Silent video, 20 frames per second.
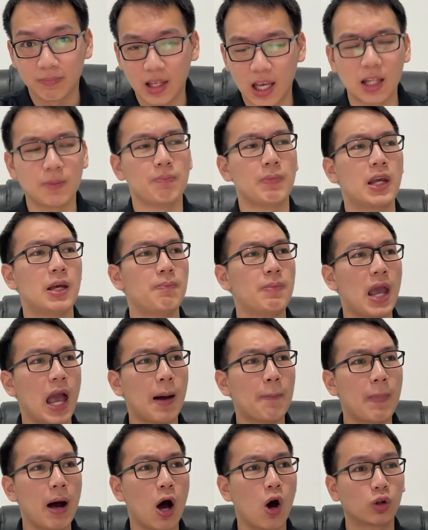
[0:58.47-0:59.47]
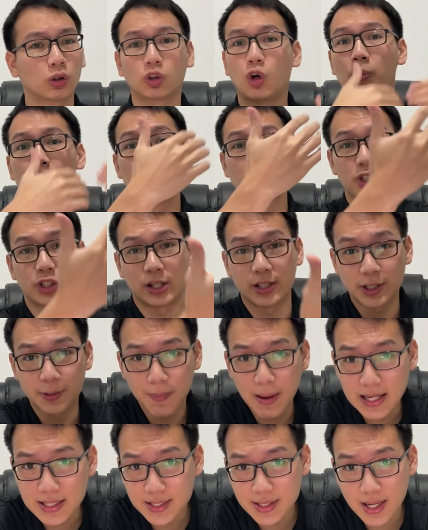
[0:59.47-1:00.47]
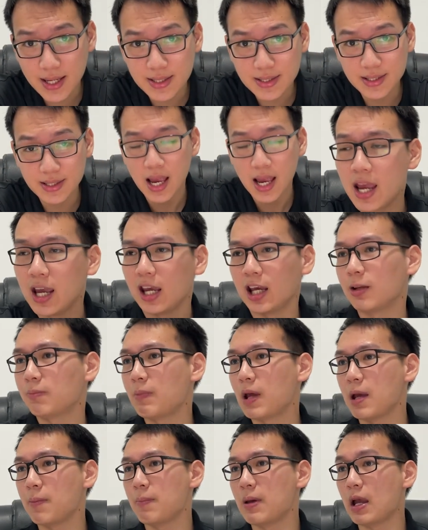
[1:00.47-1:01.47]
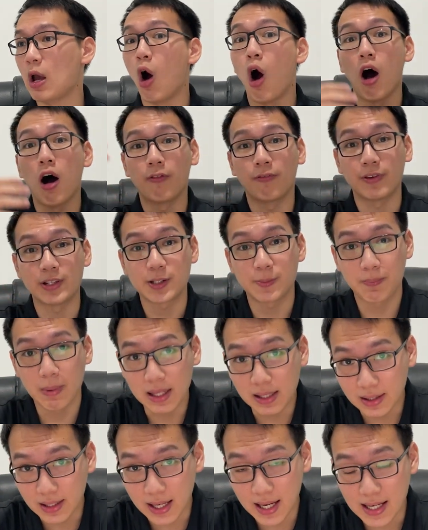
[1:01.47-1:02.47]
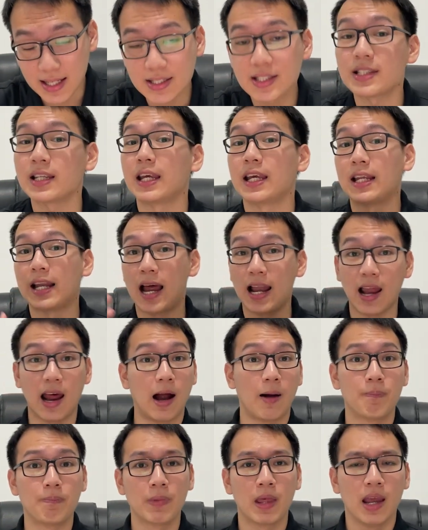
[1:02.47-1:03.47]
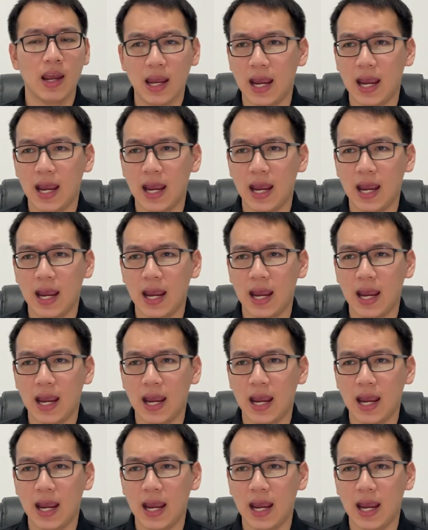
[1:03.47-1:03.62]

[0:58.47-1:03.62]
It may be about commercial spaces, it may be office buildings, inana.